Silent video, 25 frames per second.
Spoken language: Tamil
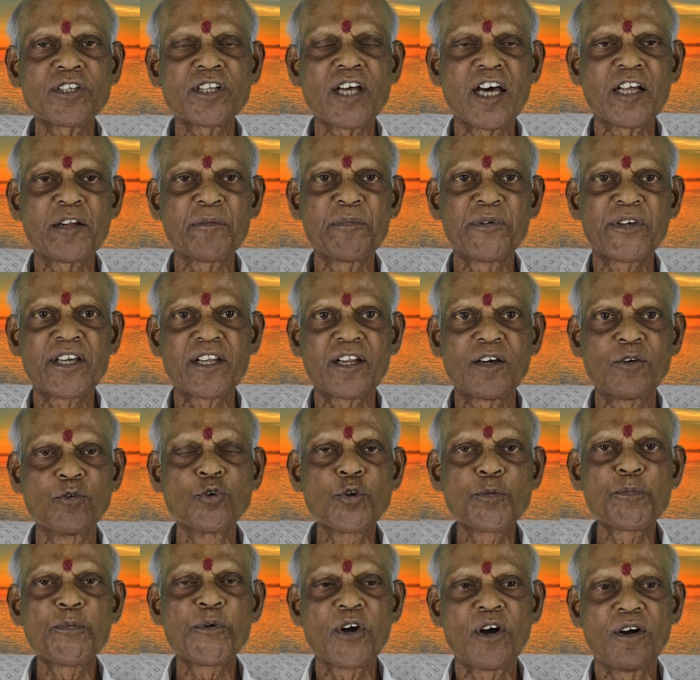தோன்ற ஆரம்பிக்கணும்
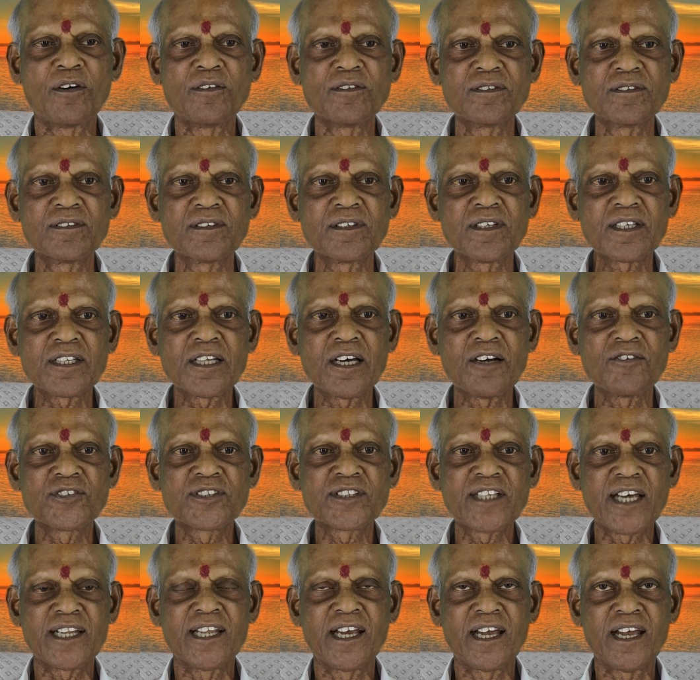உறுப்புகள் அதாவது
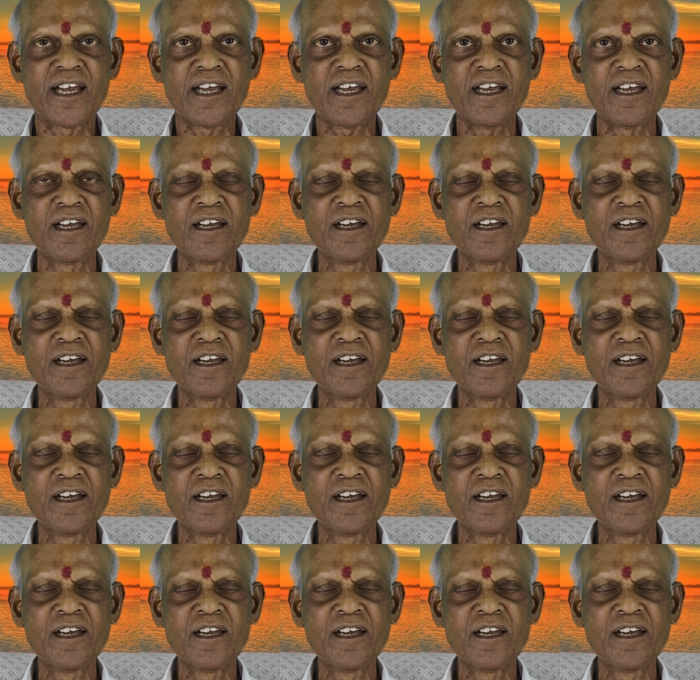தலை